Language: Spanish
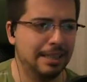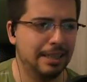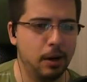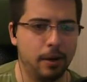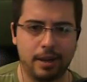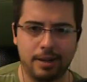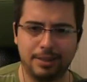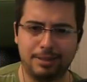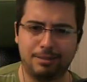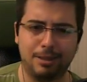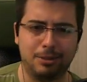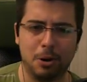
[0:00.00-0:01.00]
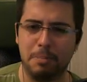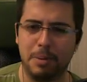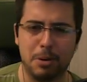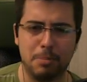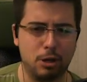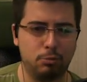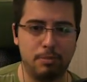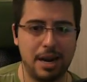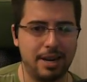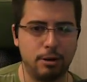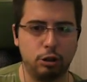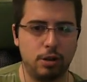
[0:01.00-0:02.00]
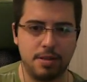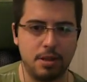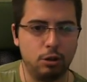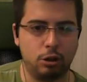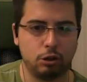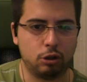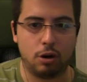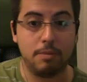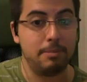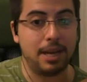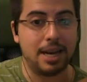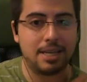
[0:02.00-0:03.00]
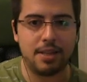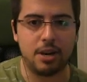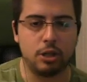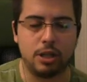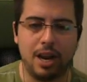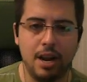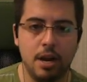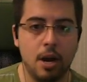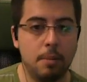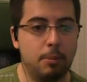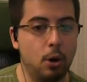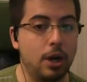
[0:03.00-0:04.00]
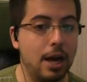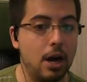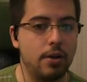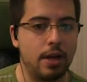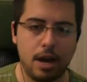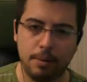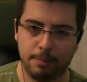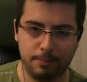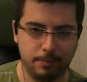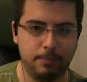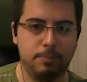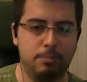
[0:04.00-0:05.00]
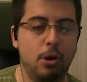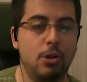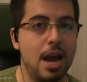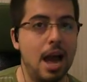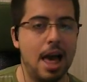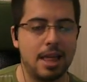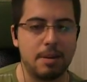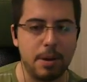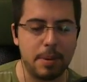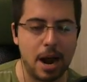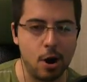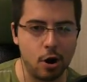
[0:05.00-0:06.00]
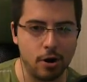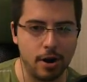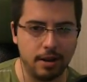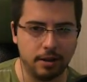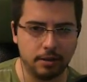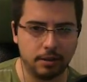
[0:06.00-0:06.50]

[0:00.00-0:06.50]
Joder, estáis conmigo. Menos mal que no estoy haciendo esto solo en mi casa de noche. Porque, joder, podría darme mal rollo, ¿eh?